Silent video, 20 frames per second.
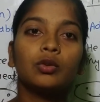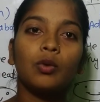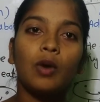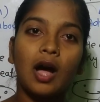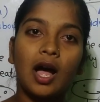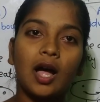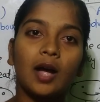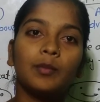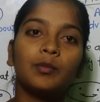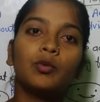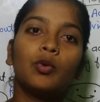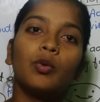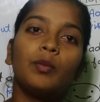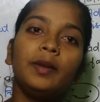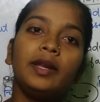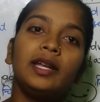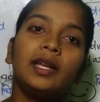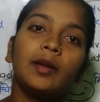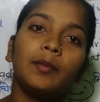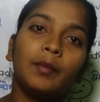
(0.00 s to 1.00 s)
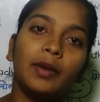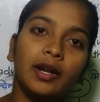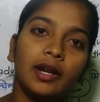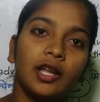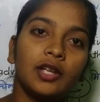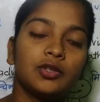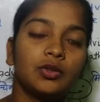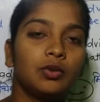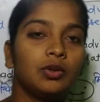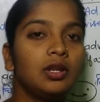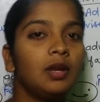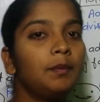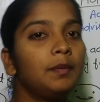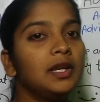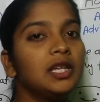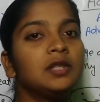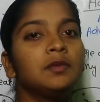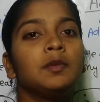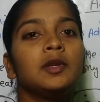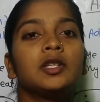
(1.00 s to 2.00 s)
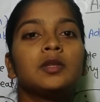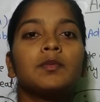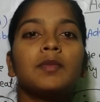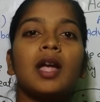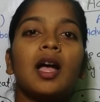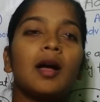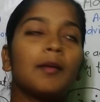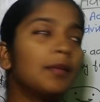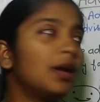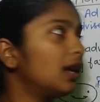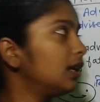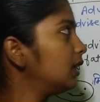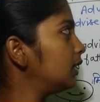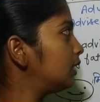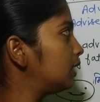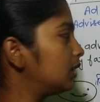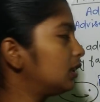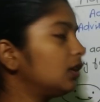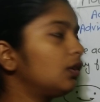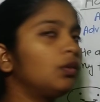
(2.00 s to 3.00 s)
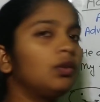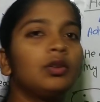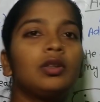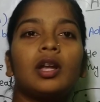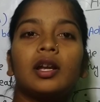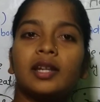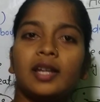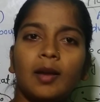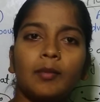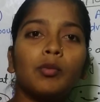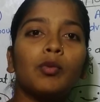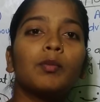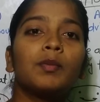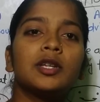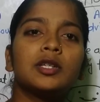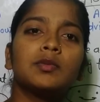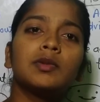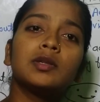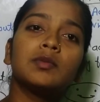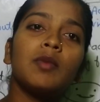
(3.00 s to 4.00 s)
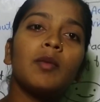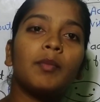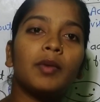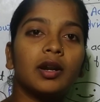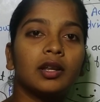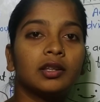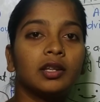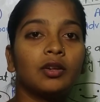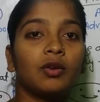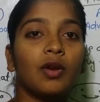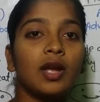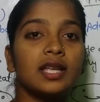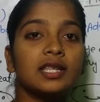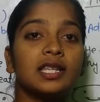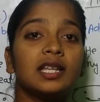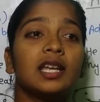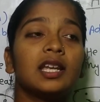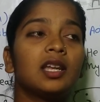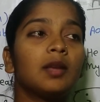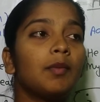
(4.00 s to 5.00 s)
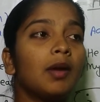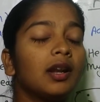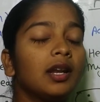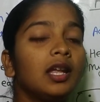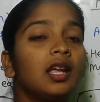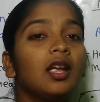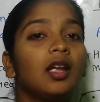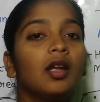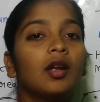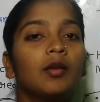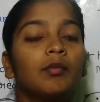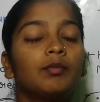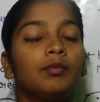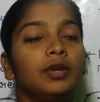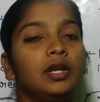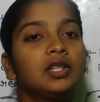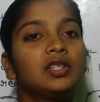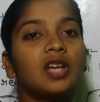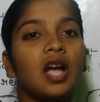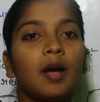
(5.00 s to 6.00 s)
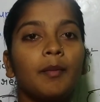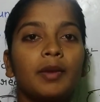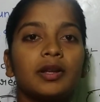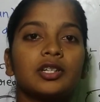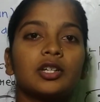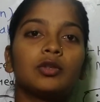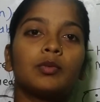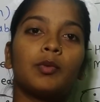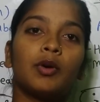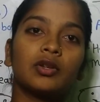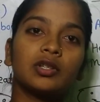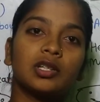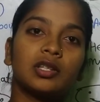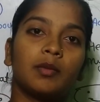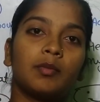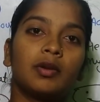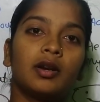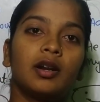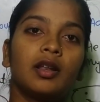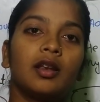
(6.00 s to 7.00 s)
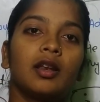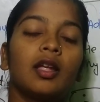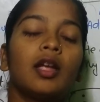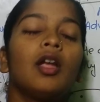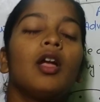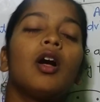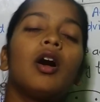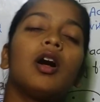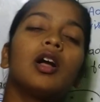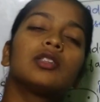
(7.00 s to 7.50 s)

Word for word: तो आपको भी ये पढ़ना जरूरी है बीच बीच में मैं ये देती रहती हूँ ताकि आप लोग बीच बीच में पढ़ते रहो ऐसे एक ही बार नहीं एग्जाम आ जाए तो बहुत ज़्यादा बर्डन है